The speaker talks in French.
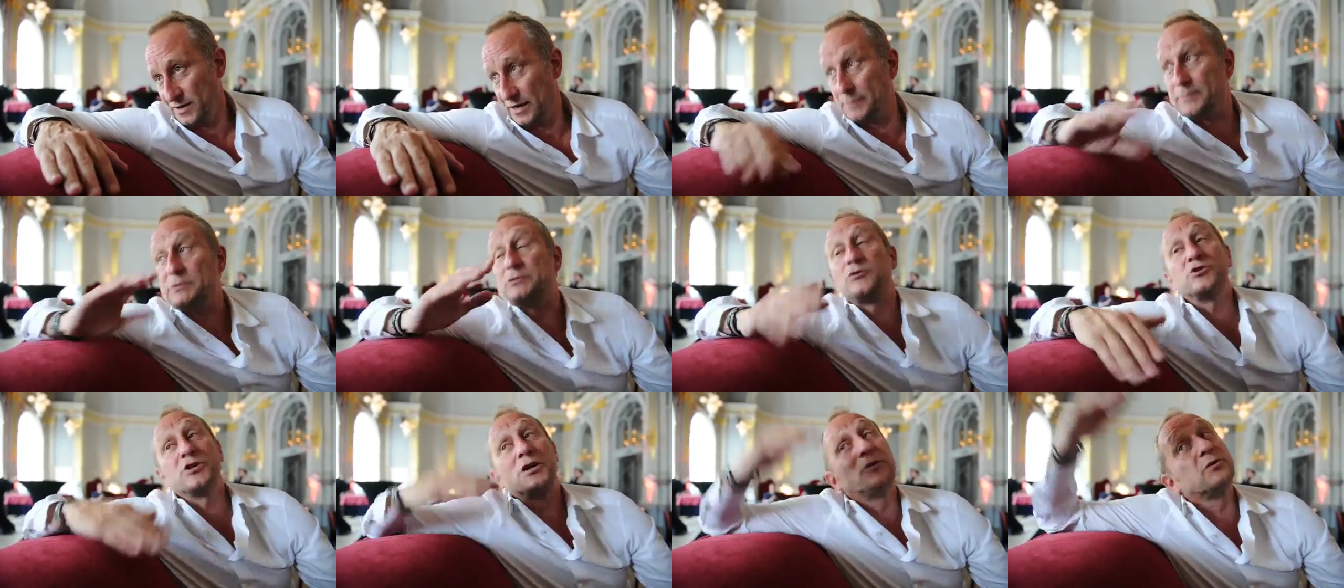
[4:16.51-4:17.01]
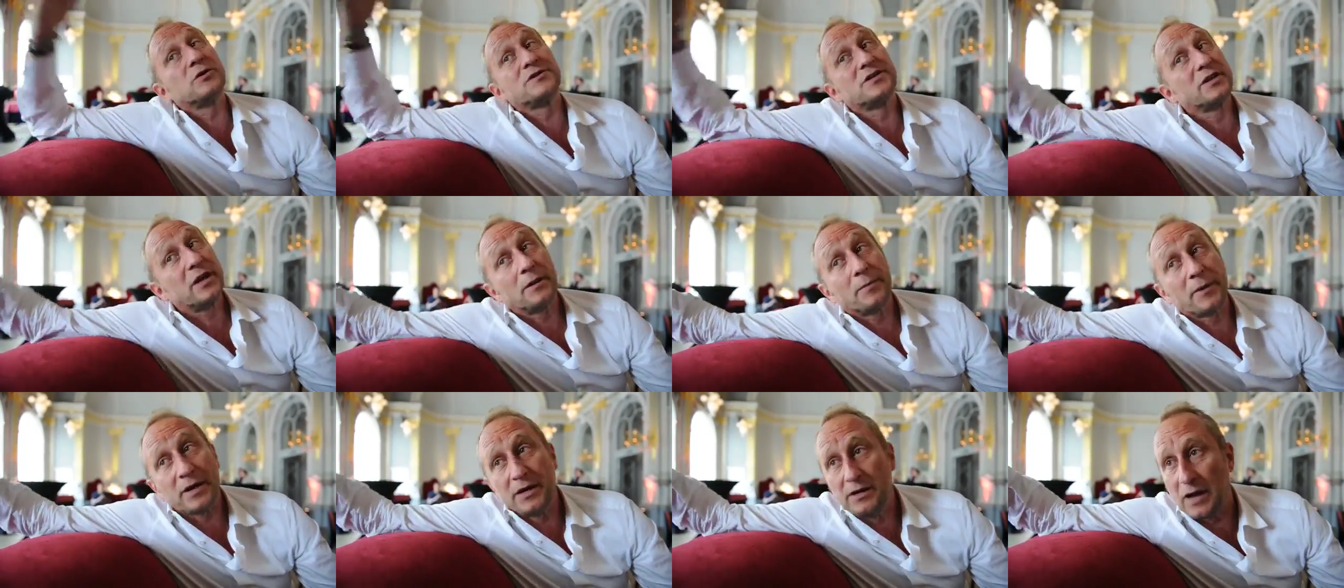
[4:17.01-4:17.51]
Et puis ce que j'adore,
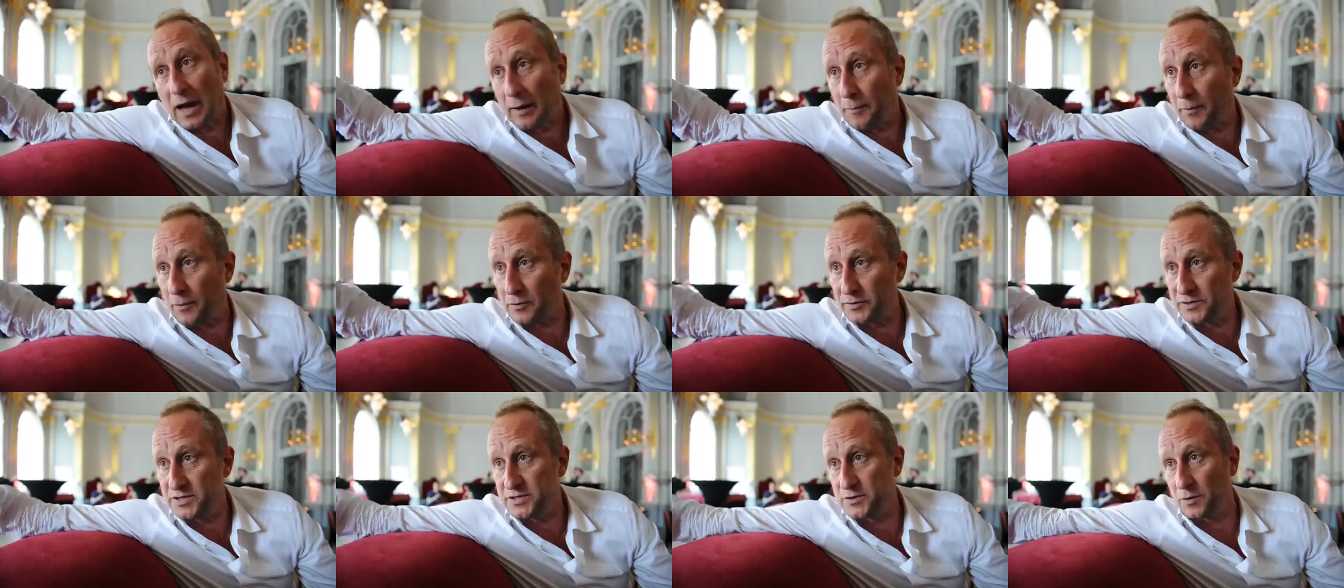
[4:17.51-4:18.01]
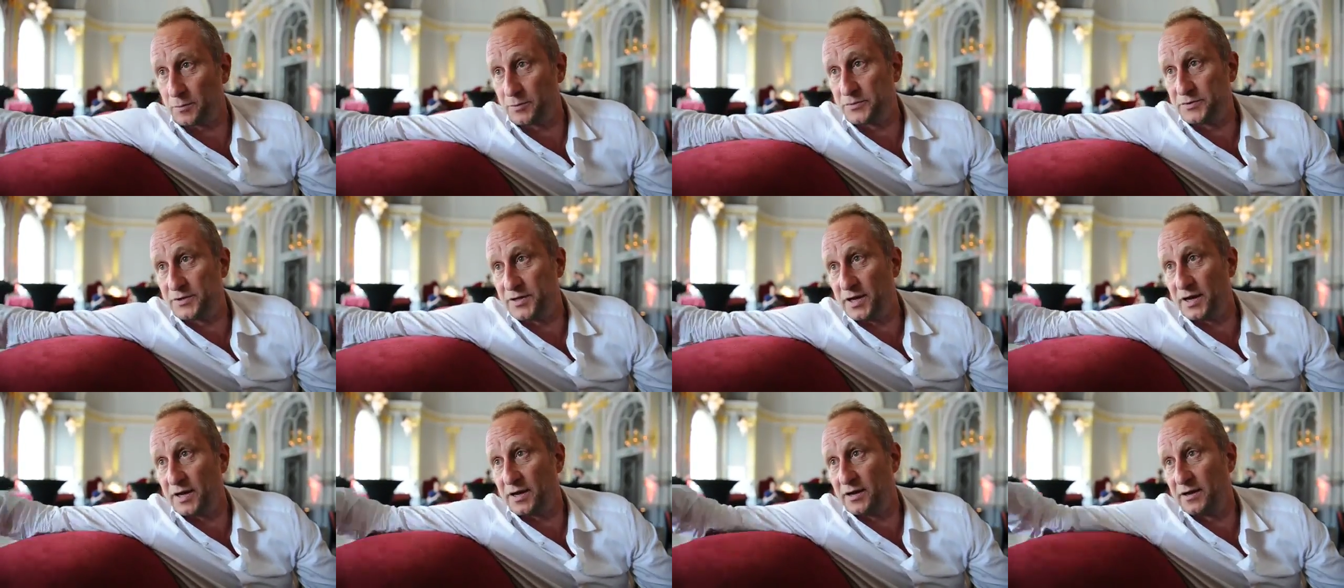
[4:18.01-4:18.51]
c'est qu'après, il la reprend dix ans plus
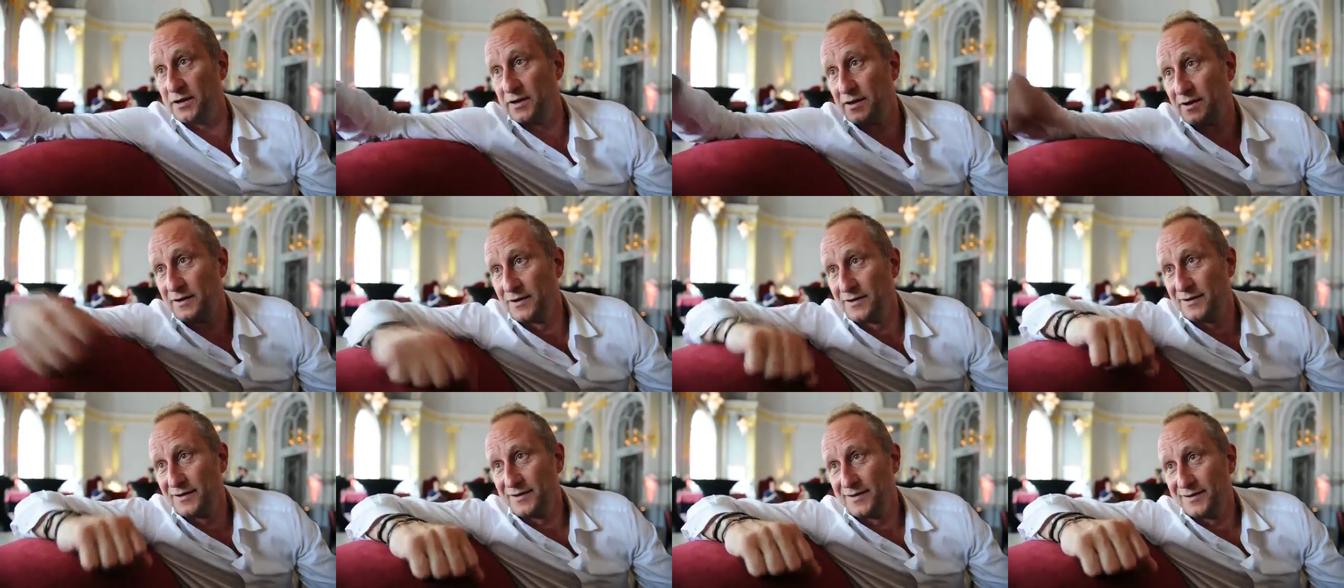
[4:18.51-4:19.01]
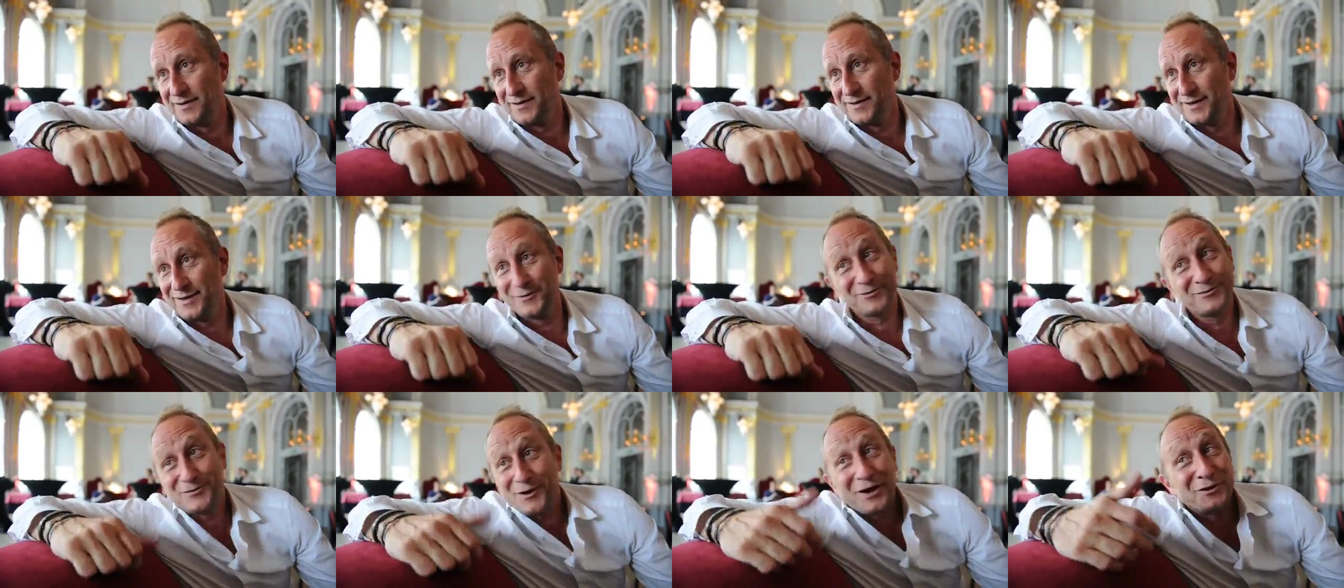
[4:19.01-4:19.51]
tard
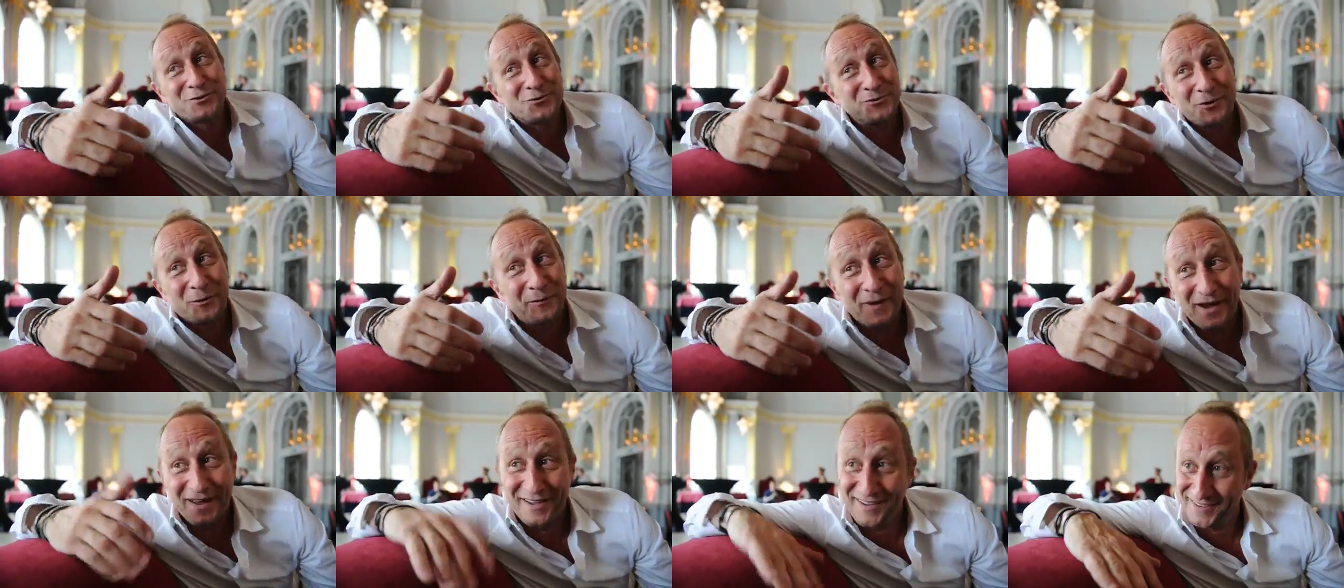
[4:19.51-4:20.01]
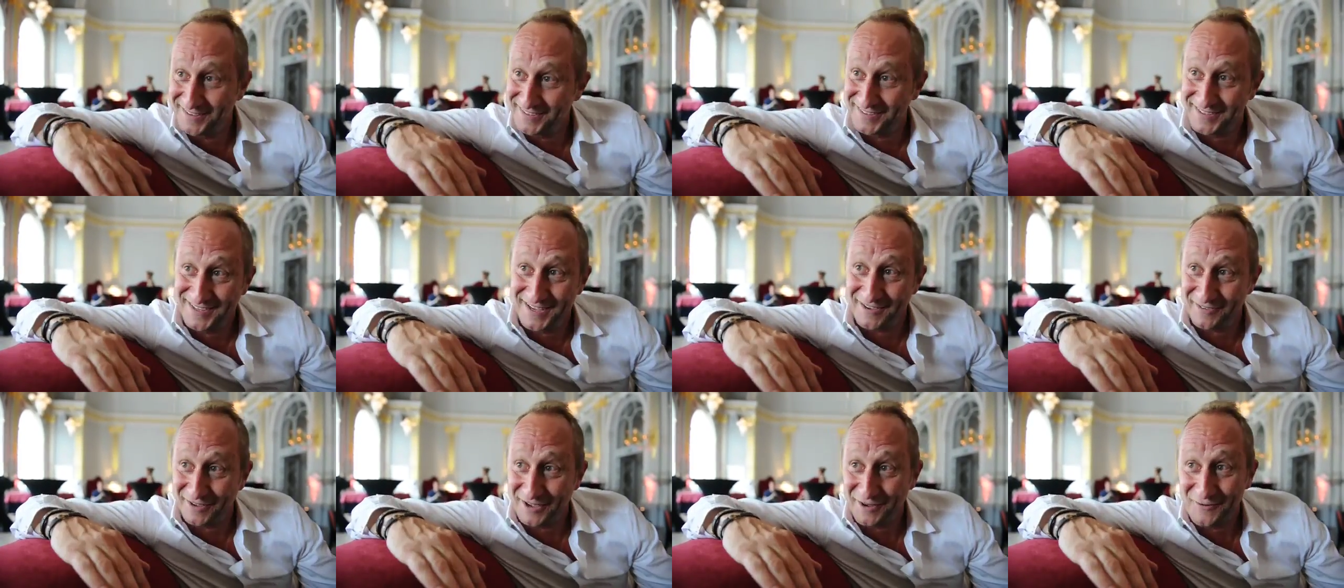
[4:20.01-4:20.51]
et on ne saura toujours pas
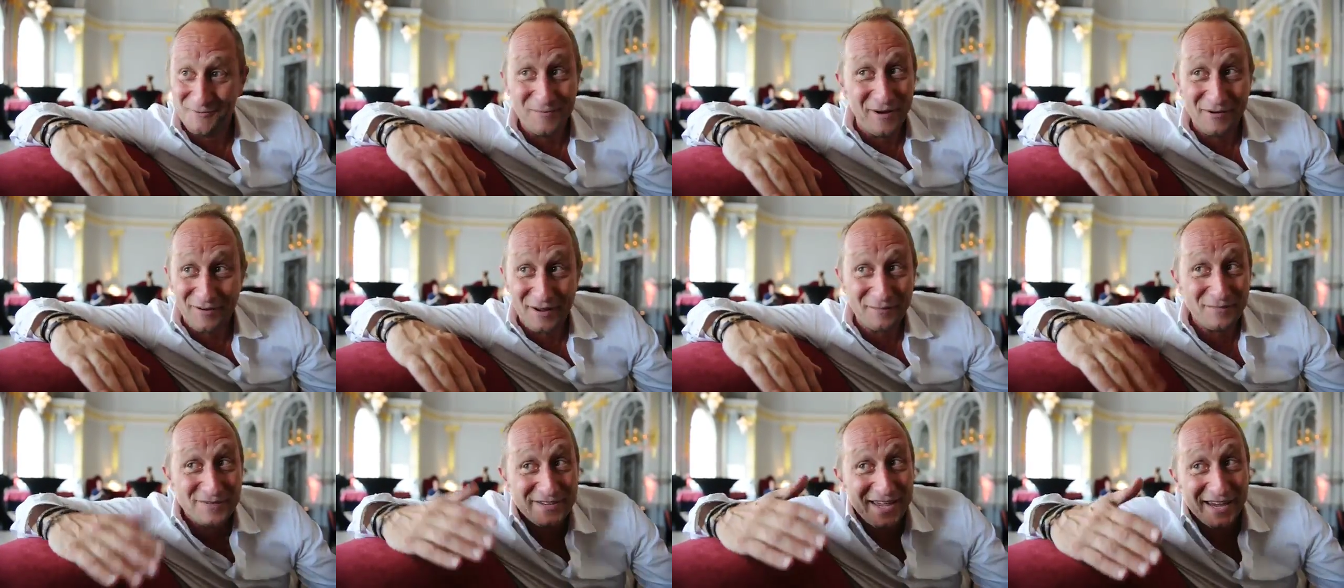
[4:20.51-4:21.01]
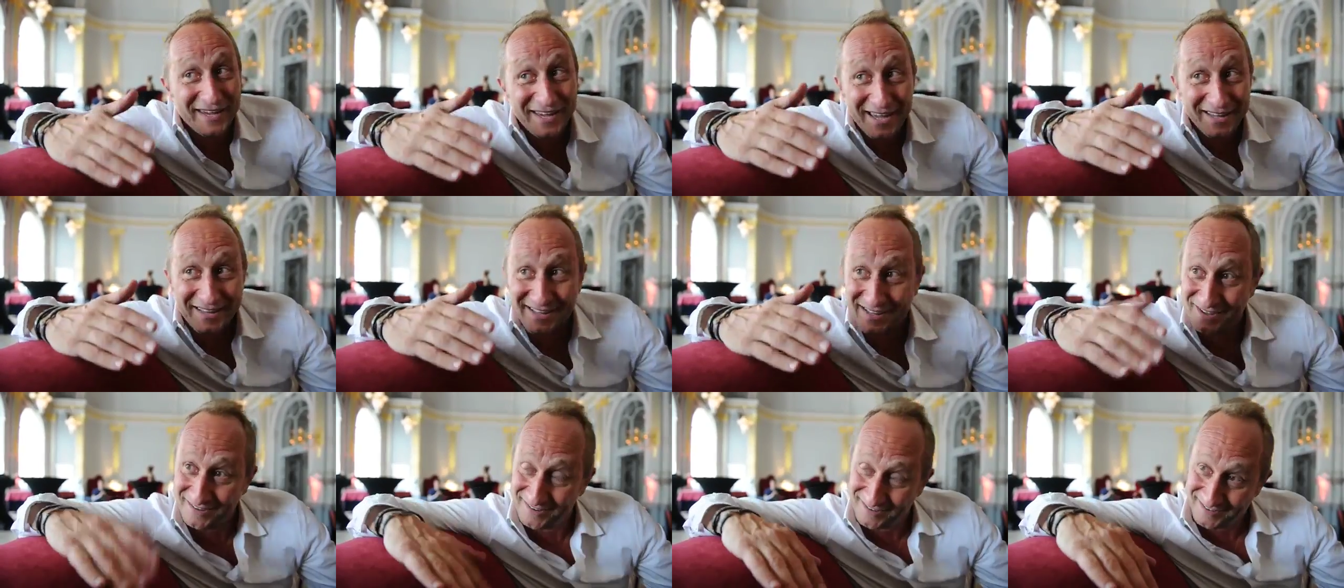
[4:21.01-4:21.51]
ce qui est vrai ou pas vrai, parce qu'il y a
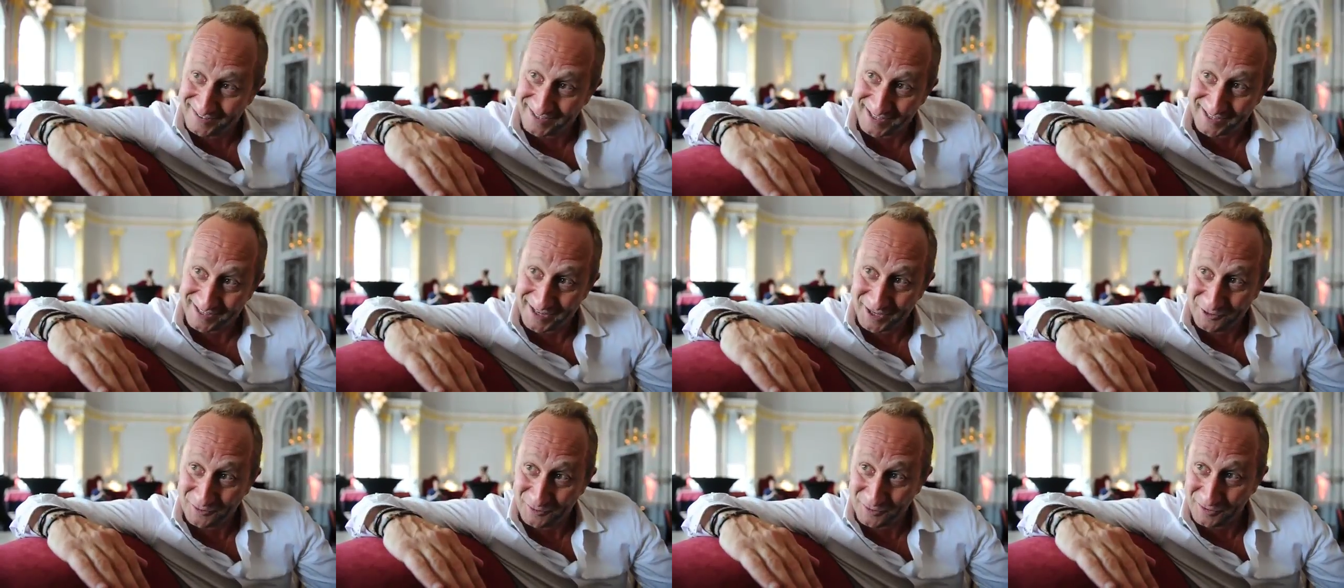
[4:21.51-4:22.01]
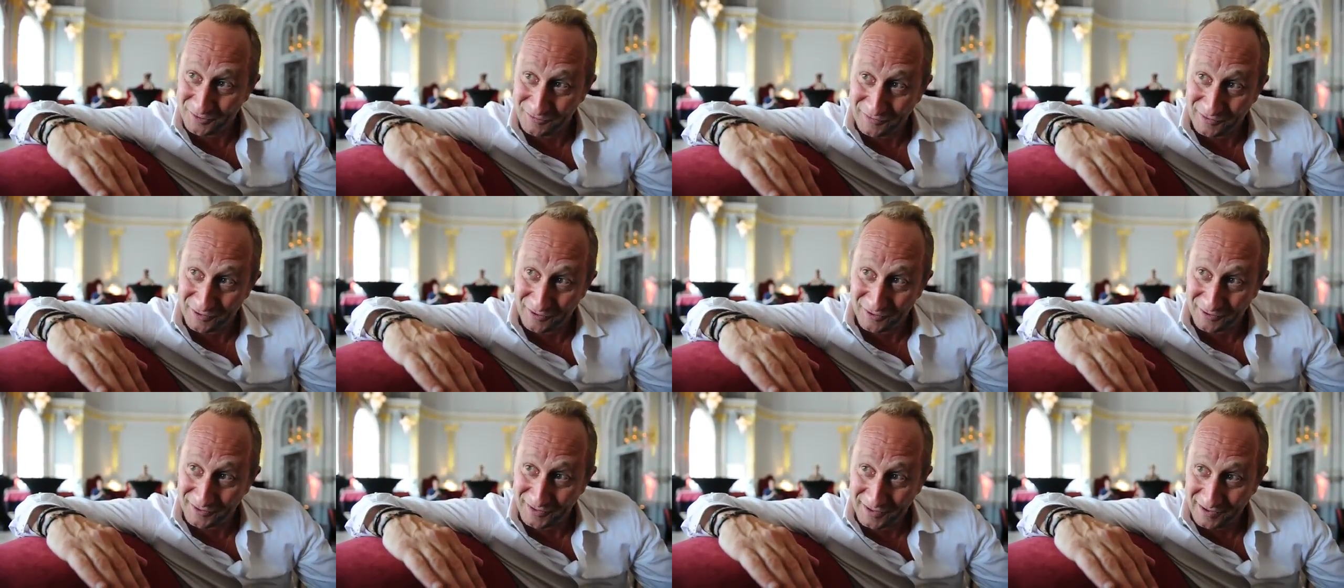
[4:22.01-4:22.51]
quatre, lectures
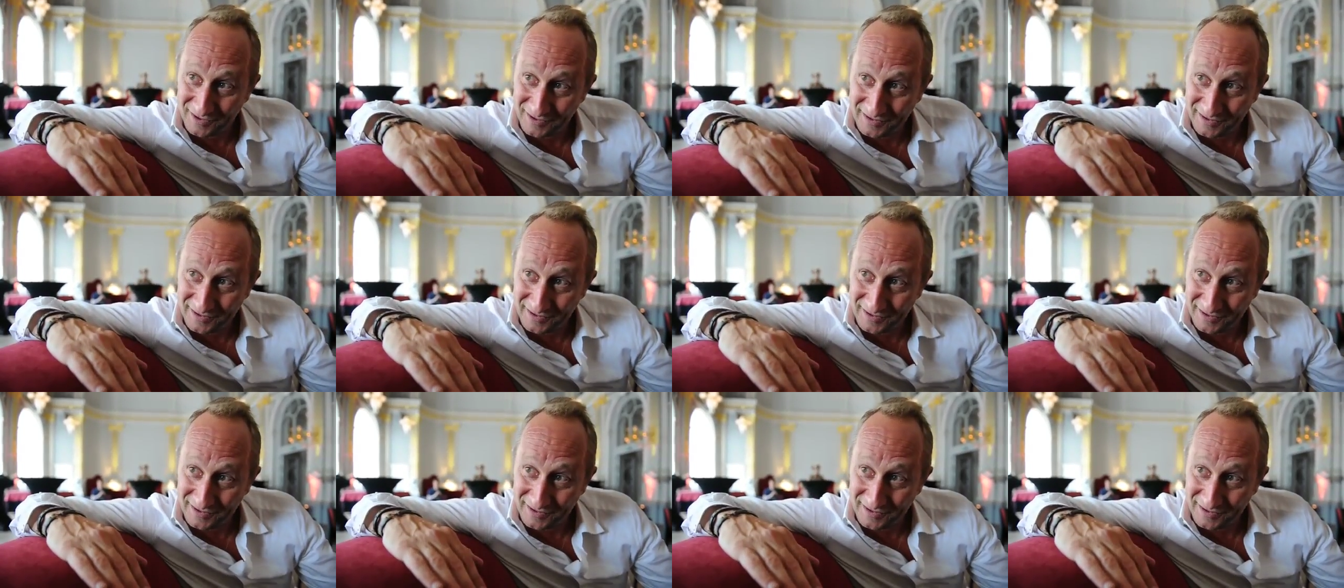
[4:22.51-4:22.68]
différentes.